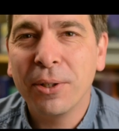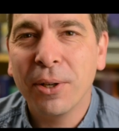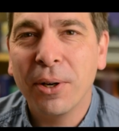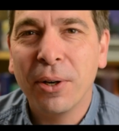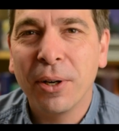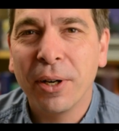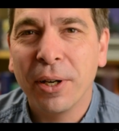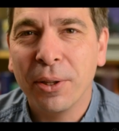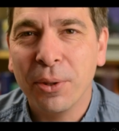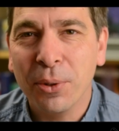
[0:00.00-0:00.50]

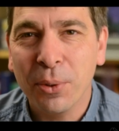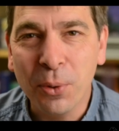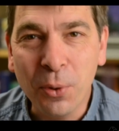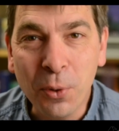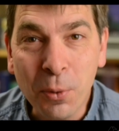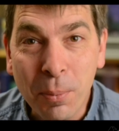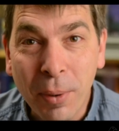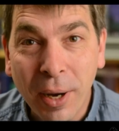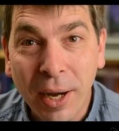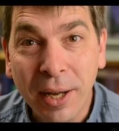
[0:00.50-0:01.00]
auch ein
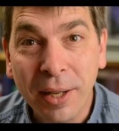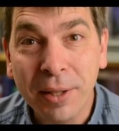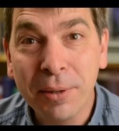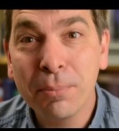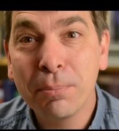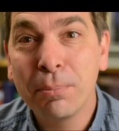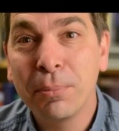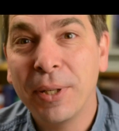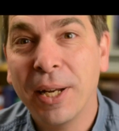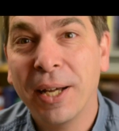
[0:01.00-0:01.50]

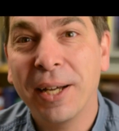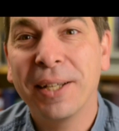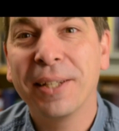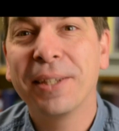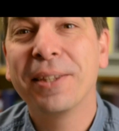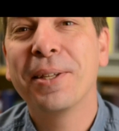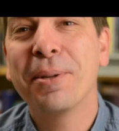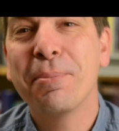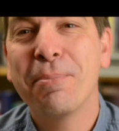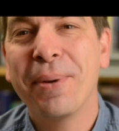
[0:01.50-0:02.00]

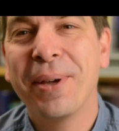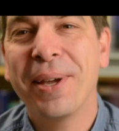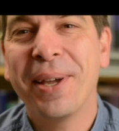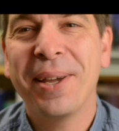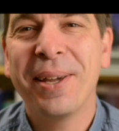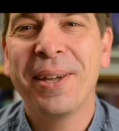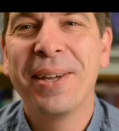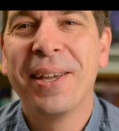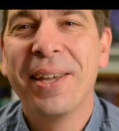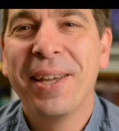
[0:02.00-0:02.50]
U-Bahn-Plan
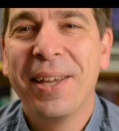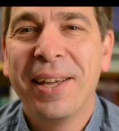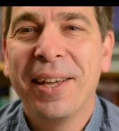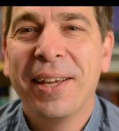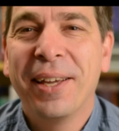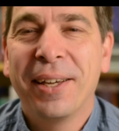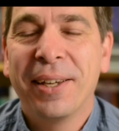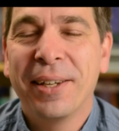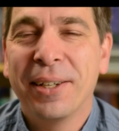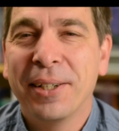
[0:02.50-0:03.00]
dabei
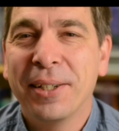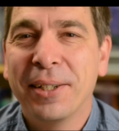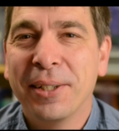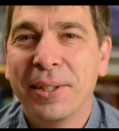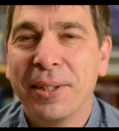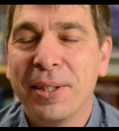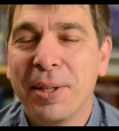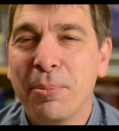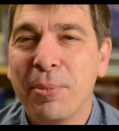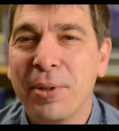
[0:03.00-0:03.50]
äh,
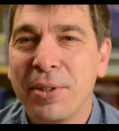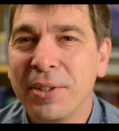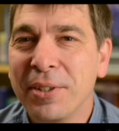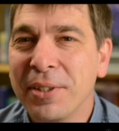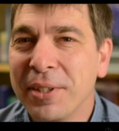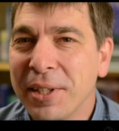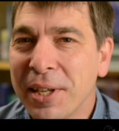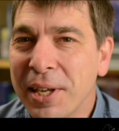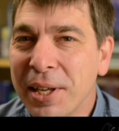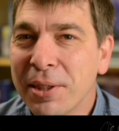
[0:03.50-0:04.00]
damit sich
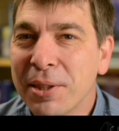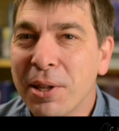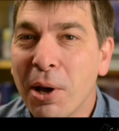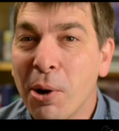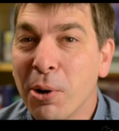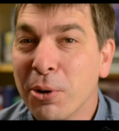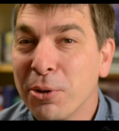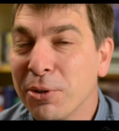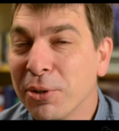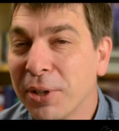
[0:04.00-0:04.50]
die Kinder
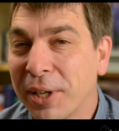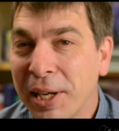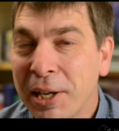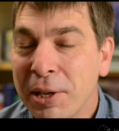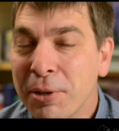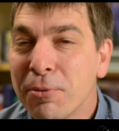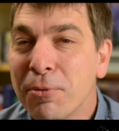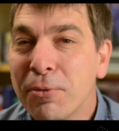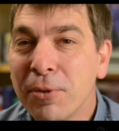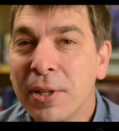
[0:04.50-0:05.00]
auch
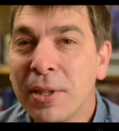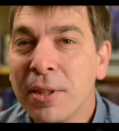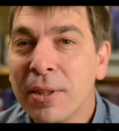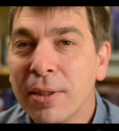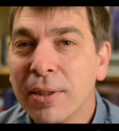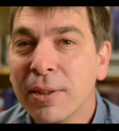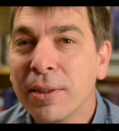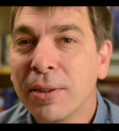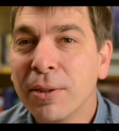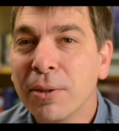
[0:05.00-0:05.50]

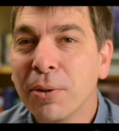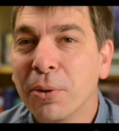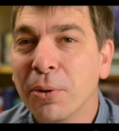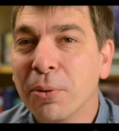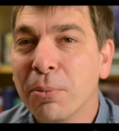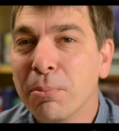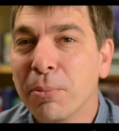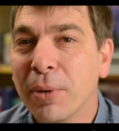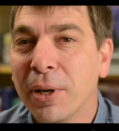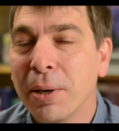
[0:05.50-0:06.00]
zurechtfinden
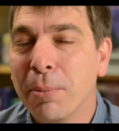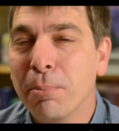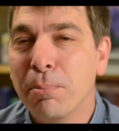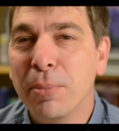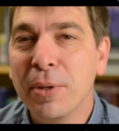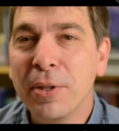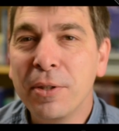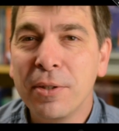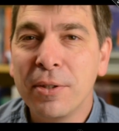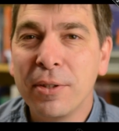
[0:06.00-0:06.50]
und mal ein
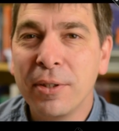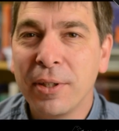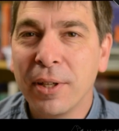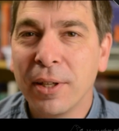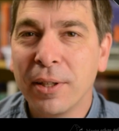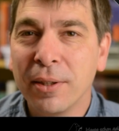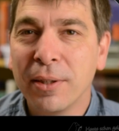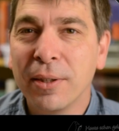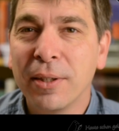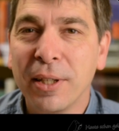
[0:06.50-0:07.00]

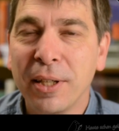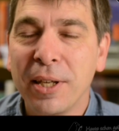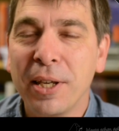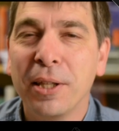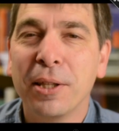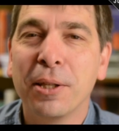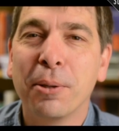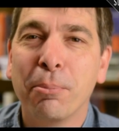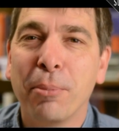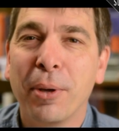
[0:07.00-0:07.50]
bisschen den
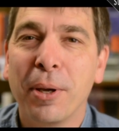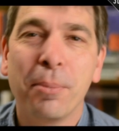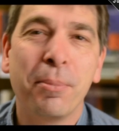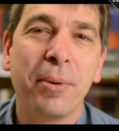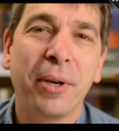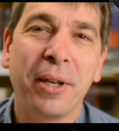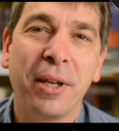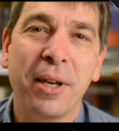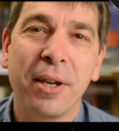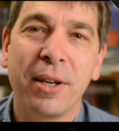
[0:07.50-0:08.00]
Kindern
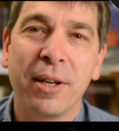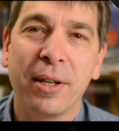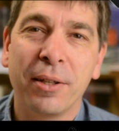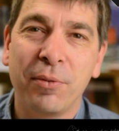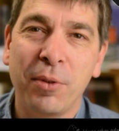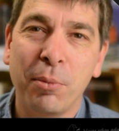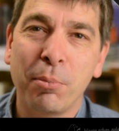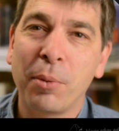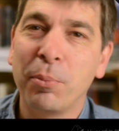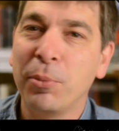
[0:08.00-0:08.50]
beibringen kann,
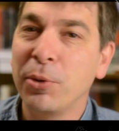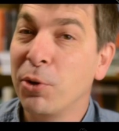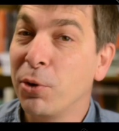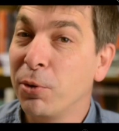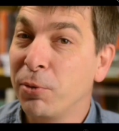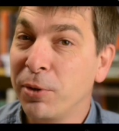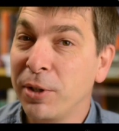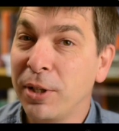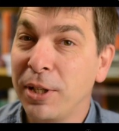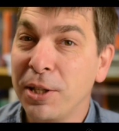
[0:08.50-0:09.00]
wie man mit
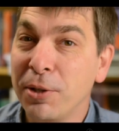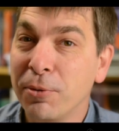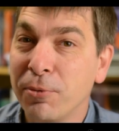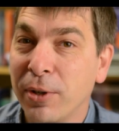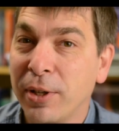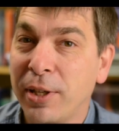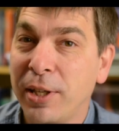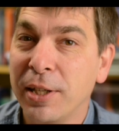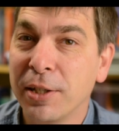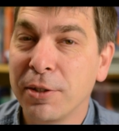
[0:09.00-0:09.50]
öffentlichen
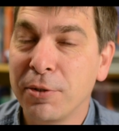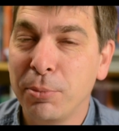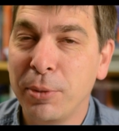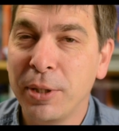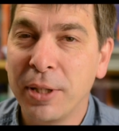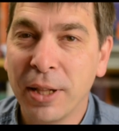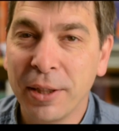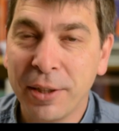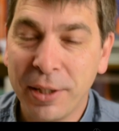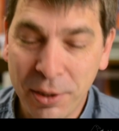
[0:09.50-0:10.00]

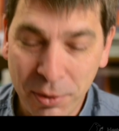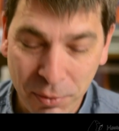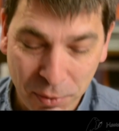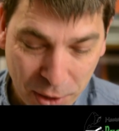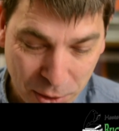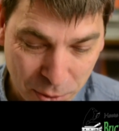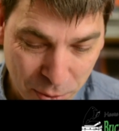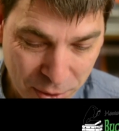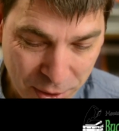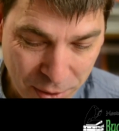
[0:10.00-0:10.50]
Verkehrsmitteln in
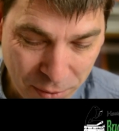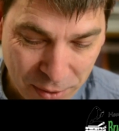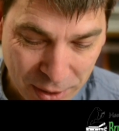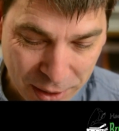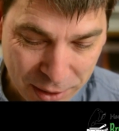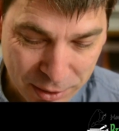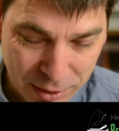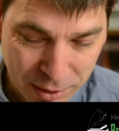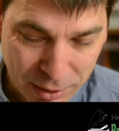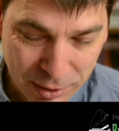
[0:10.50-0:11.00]
Wien
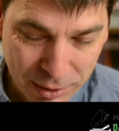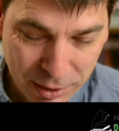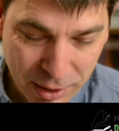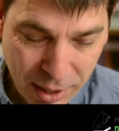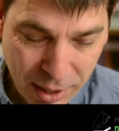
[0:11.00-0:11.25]
unterwegs ist.